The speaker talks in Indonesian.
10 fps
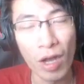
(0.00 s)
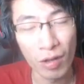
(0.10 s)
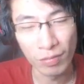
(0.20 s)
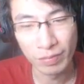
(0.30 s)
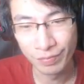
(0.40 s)

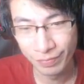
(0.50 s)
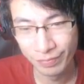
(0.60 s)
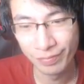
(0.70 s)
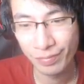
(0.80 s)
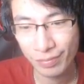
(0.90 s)
home. home.
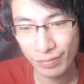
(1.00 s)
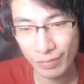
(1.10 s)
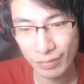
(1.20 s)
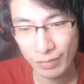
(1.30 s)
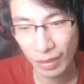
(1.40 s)

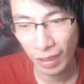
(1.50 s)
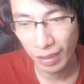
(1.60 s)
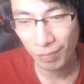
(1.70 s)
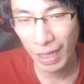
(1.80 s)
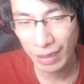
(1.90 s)
Ya,
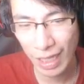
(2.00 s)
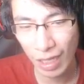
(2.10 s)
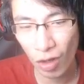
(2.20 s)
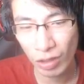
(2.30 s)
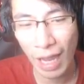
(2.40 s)
ini
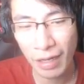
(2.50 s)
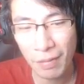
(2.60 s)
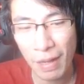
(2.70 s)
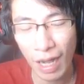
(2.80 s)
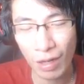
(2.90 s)
berarti kota
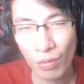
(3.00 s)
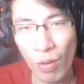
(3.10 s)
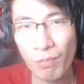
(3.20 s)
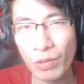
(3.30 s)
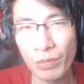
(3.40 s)
ini bakal
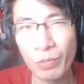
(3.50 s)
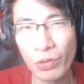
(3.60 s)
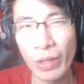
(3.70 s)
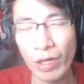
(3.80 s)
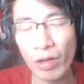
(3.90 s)
gue
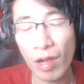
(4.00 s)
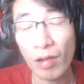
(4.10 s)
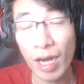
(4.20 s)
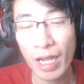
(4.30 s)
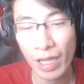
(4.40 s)
bunuh-bunuhin
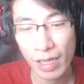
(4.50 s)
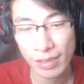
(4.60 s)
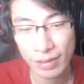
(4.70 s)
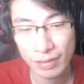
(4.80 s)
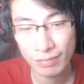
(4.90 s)
orang-orangnya,
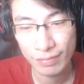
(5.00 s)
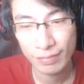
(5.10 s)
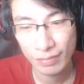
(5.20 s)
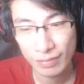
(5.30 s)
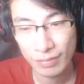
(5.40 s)
guys.
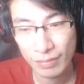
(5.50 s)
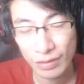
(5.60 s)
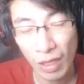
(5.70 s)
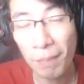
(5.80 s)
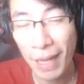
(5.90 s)

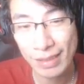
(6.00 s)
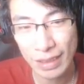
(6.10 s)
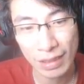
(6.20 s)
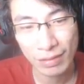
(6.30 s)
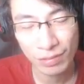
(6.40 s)
Udah
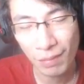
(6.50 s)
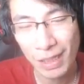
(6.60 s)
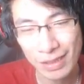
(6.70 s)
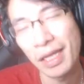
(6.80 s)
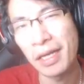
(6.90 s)
pasti, udah
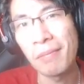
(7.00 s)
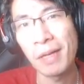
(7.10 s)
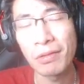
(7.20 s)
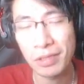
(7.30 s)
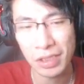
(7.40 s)
pasti. Eh
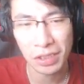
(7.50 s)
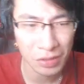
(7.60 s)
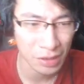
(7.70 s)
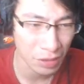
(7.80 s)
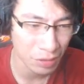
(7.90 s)
namanya
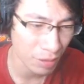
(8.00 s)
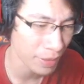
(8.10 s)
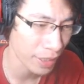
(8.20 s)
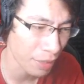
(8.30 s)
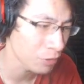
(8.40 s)
Lucius gitu.
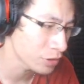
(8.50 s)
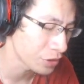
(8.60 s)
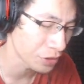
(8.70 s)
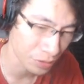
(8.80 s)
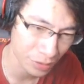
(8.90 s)
Namanya game
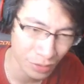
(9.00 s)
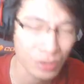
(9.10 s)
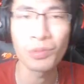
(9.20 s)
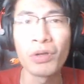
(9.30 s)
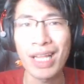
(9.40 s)
Lucius. Lu
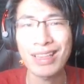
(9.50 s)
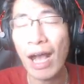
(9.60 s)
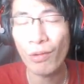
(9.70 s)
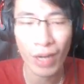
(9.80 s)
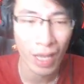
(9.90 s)
semua udah
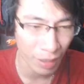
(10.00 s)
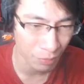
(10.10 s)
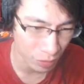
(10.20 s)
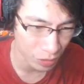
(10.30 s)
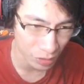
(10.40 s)
tahu lah
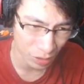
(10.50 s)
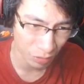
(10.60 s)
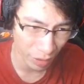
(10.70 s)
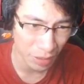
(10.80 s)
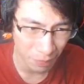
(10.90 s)
game Lucius
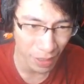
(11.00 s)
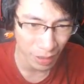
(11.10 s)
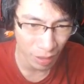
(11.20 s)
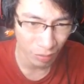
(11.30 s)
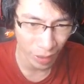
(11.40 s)
itu kayak
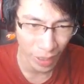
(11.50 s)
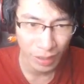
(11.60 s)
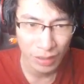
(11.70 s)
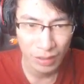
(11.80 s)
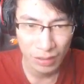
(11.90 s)
gimana, oke? Okay?
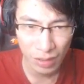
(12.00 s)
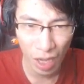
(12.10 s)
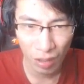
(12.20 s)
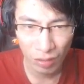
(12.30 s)
So,